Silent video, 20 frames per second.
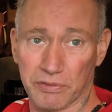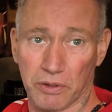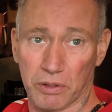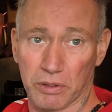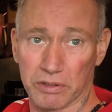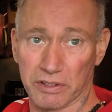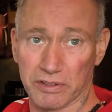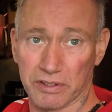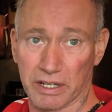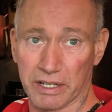
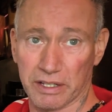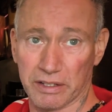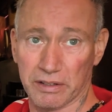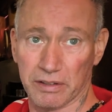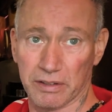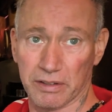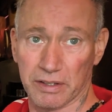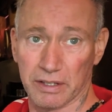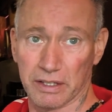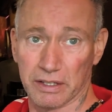vorne sein.
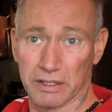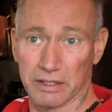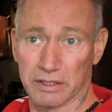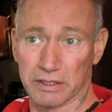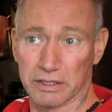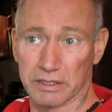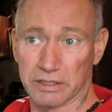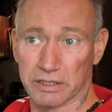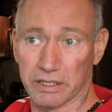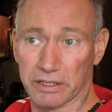
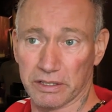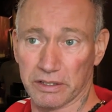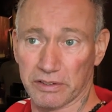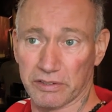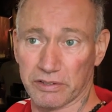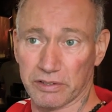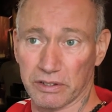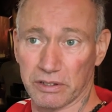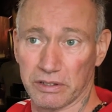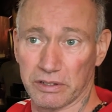Das
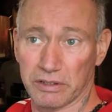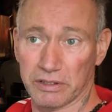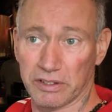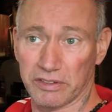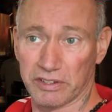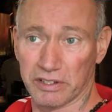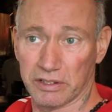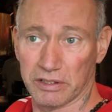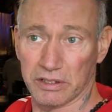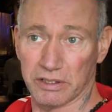ist, äh, die
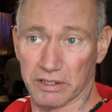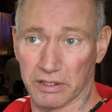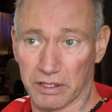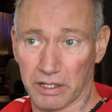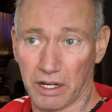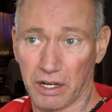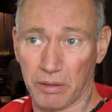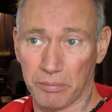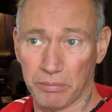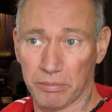sind
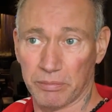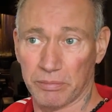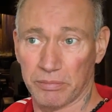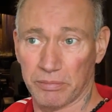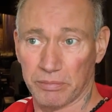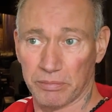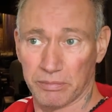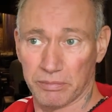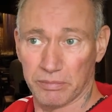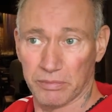am,
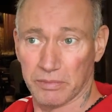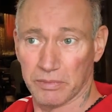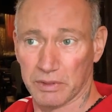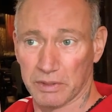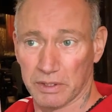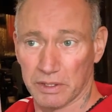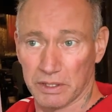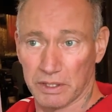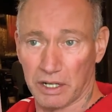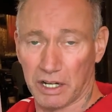
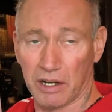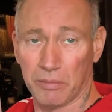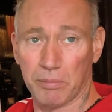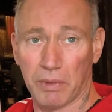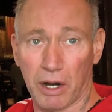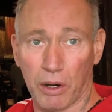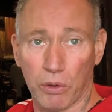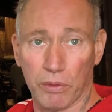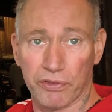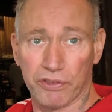am
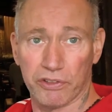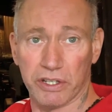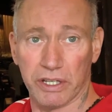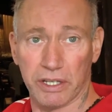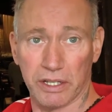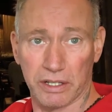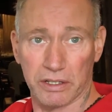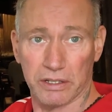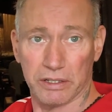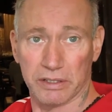
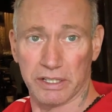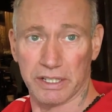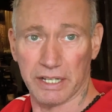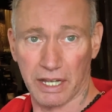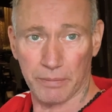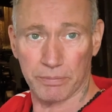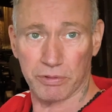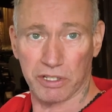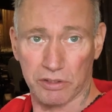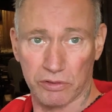Aufstieg, nicht
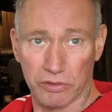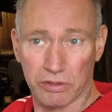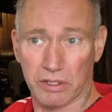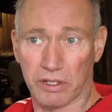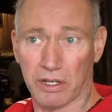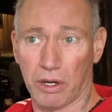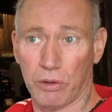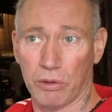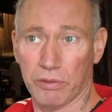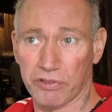Abstieg, sondern
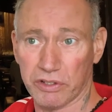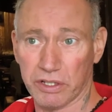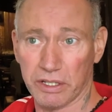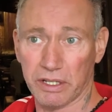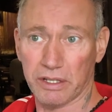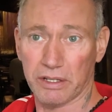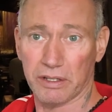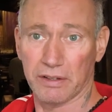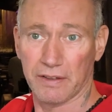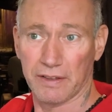
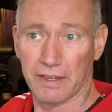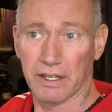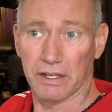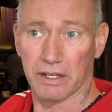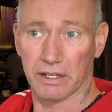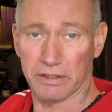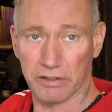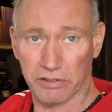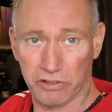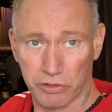Aufstieg.
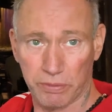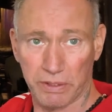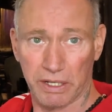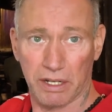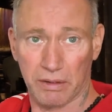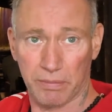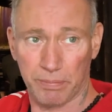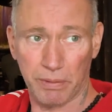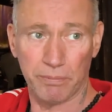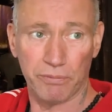Es ist
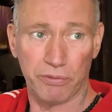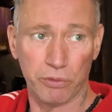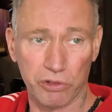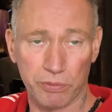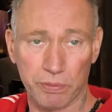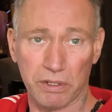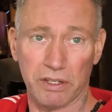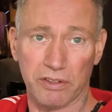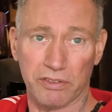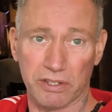schwer, beim
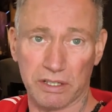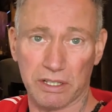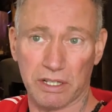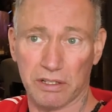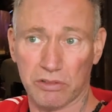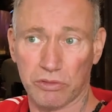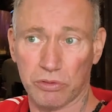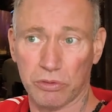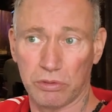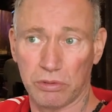Fußball ist das
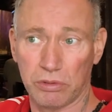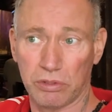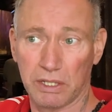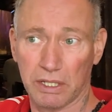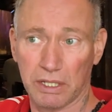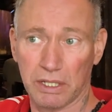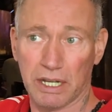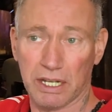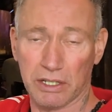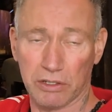halt so.
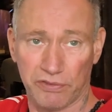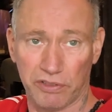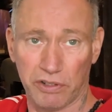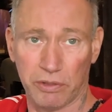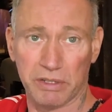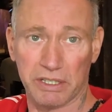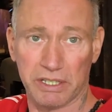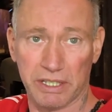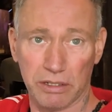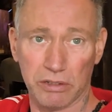Hat auch viel
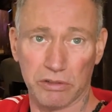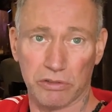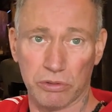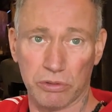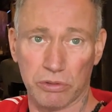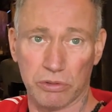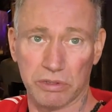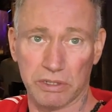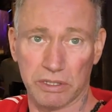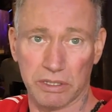mit Geld zu
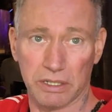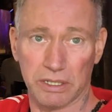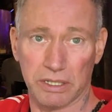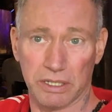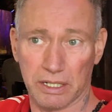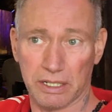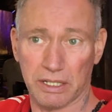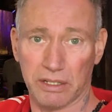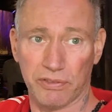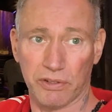tun,
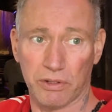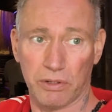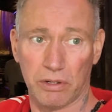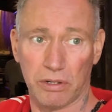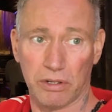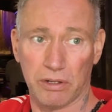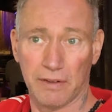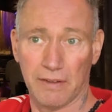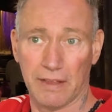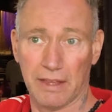ja, kein
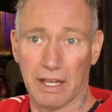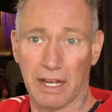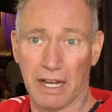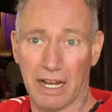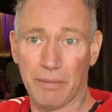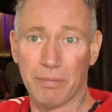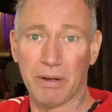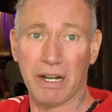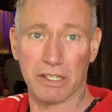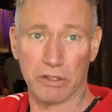Frage,
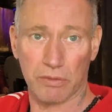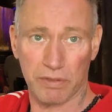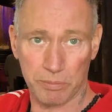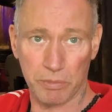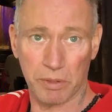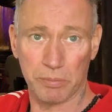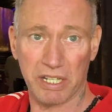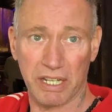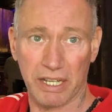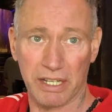aber hat auch was
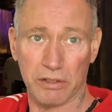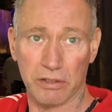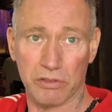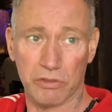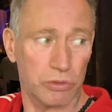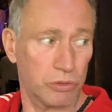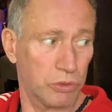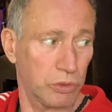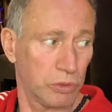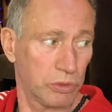mit dem Trainer zu
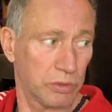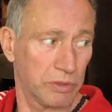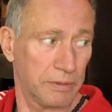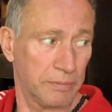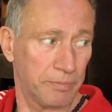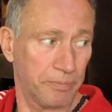tun.